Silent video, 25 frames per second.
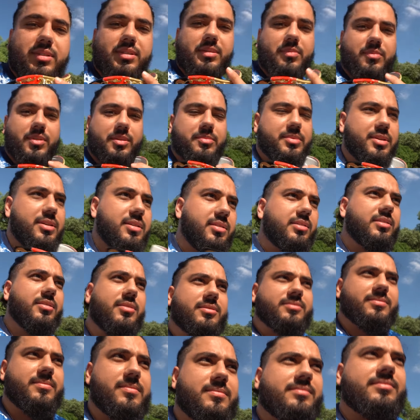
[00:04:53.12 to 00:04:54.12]
ça va bien les gars.
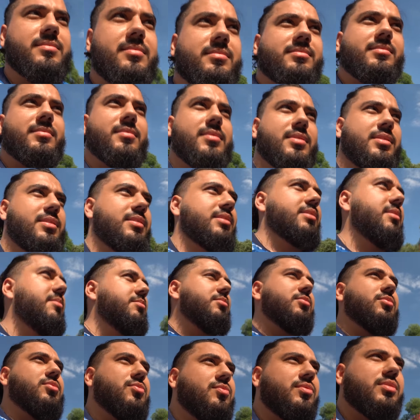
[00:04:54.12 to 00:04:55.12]

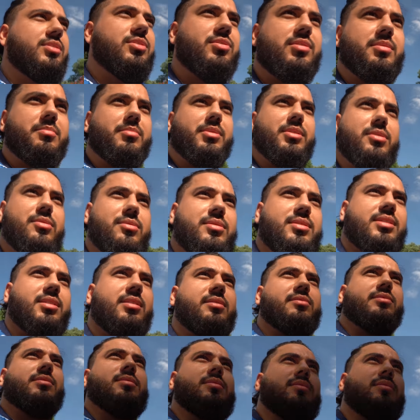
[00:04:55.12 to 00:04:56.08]
je vois les gens ils mettent de trave.